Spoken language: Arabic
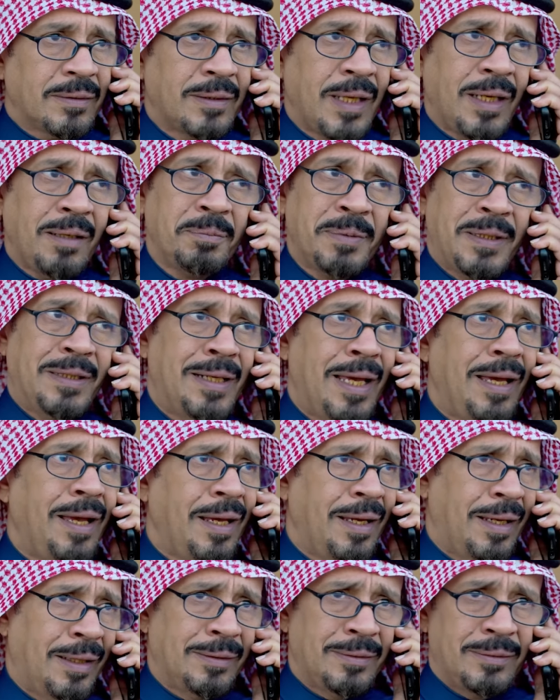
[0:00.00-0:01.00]
قلبي
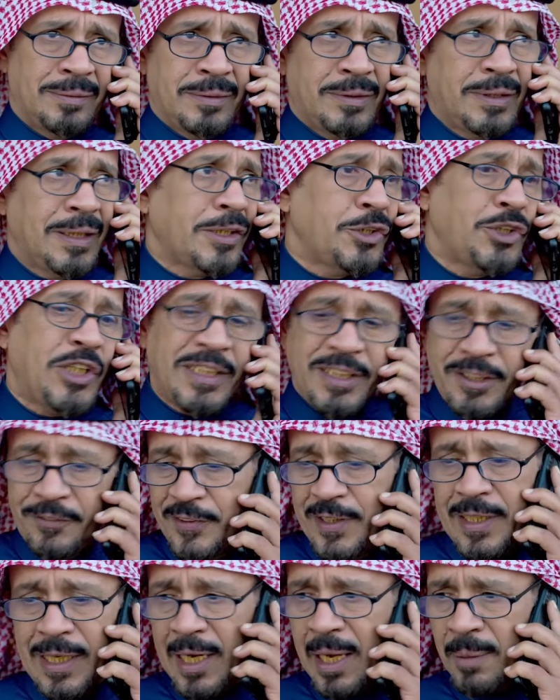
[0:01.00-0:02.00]
لا انت رجعتي
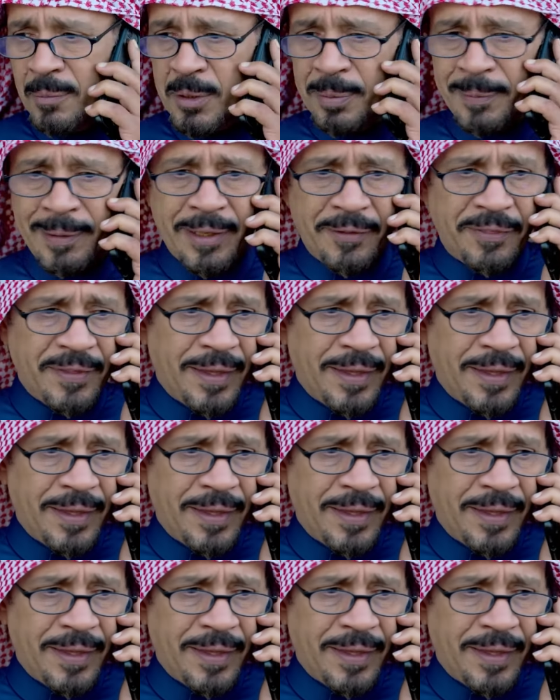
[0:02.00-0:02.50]
في كلامك مره